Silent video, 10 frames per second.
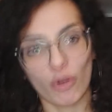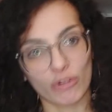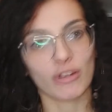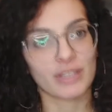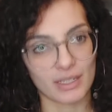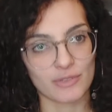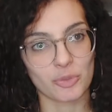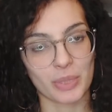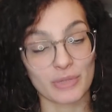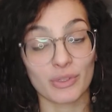encore qu'il y a les
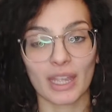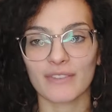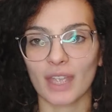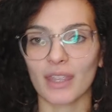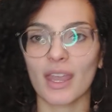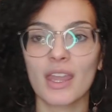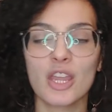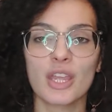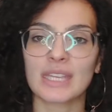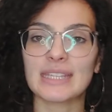autres persos qui arrivent derrière,
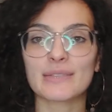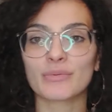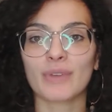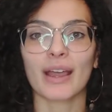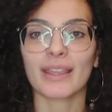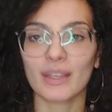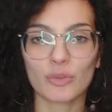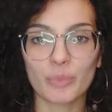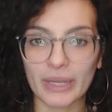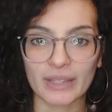ils ont rien
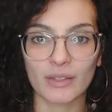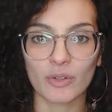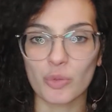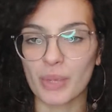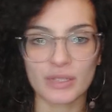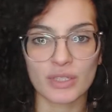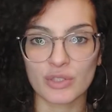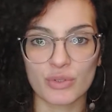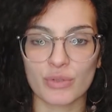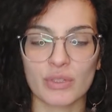compris au
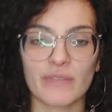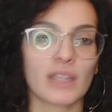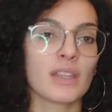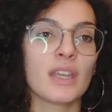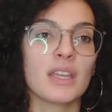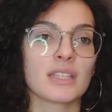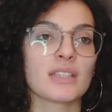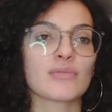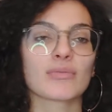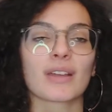personnage de Sullivan,
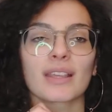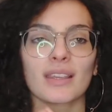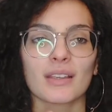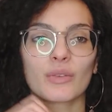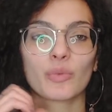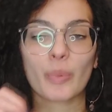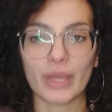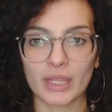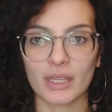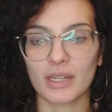ils n'ont rien
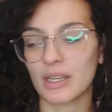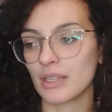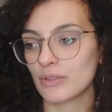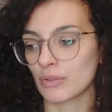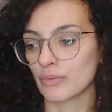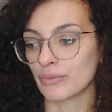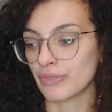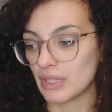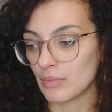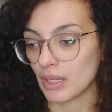compris là dans le
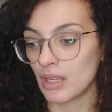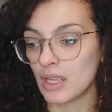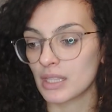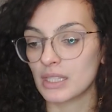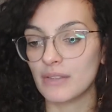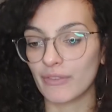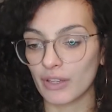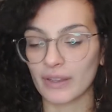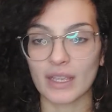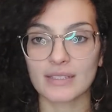film il
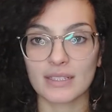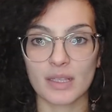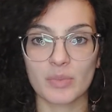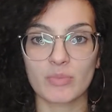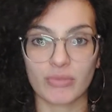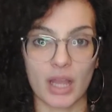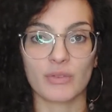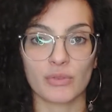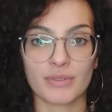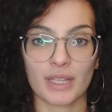vendrait ses amis pour
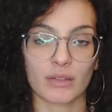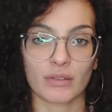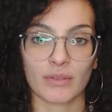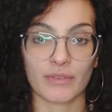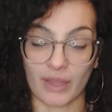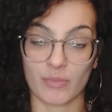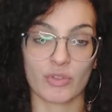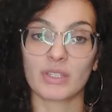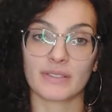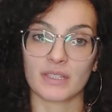1,50€.
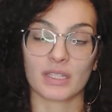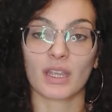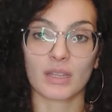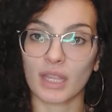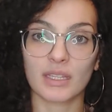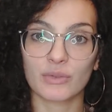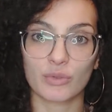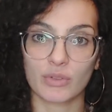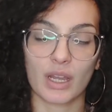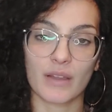Vraiment, il s'achèterait une canette de
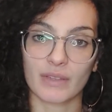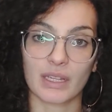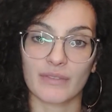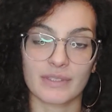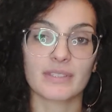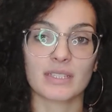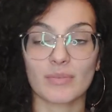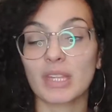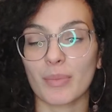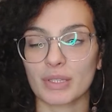coca avec la vie de ses
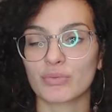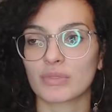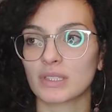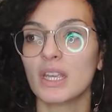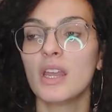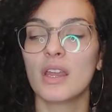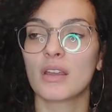amis, il a pas de souci.